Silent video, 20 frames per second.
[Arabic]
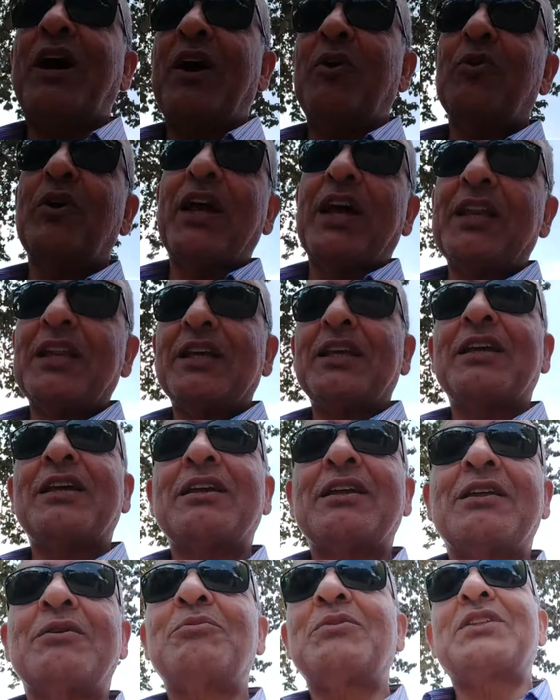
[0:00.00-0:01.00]
او يعني
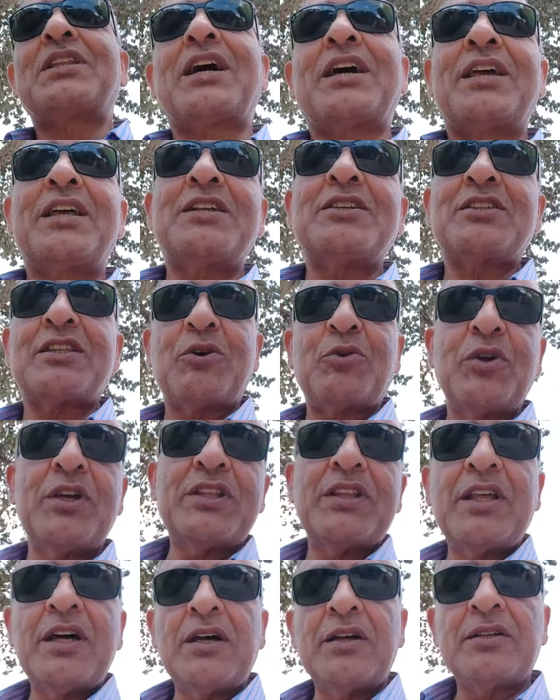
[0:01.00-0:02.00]
بتغيير التوقيت
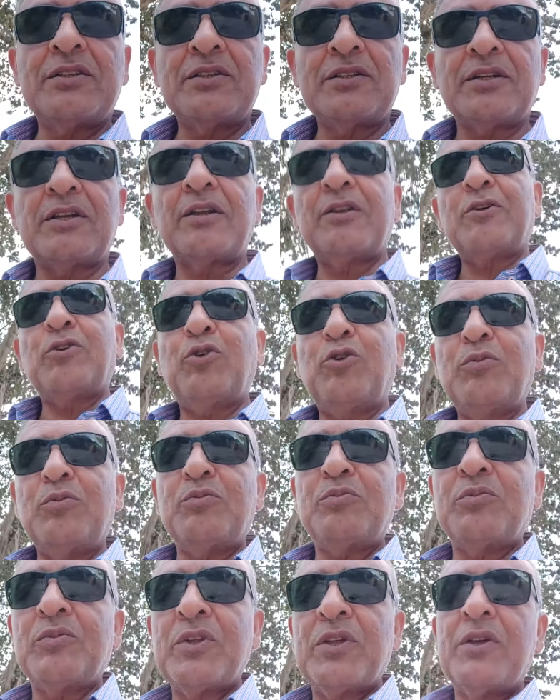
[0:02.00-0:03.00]
ده اليوم
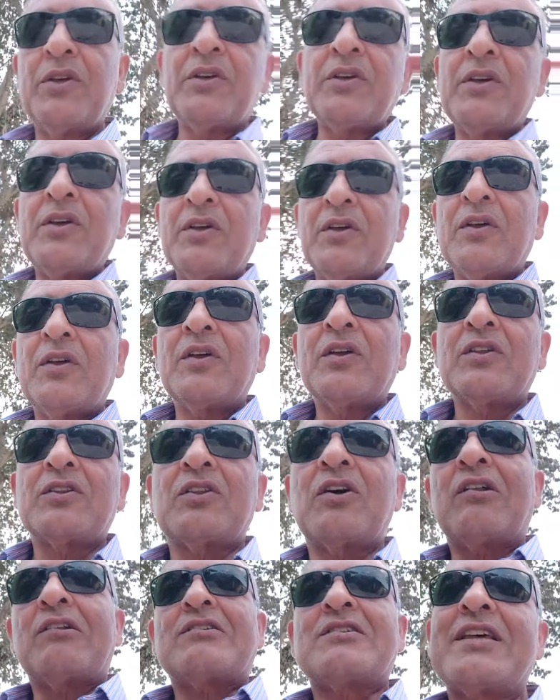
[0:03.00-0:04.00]

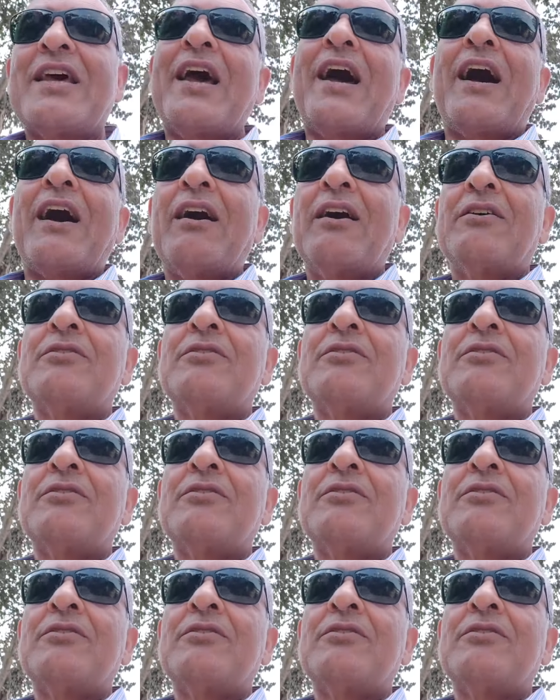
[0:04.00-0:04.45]
طال ساعه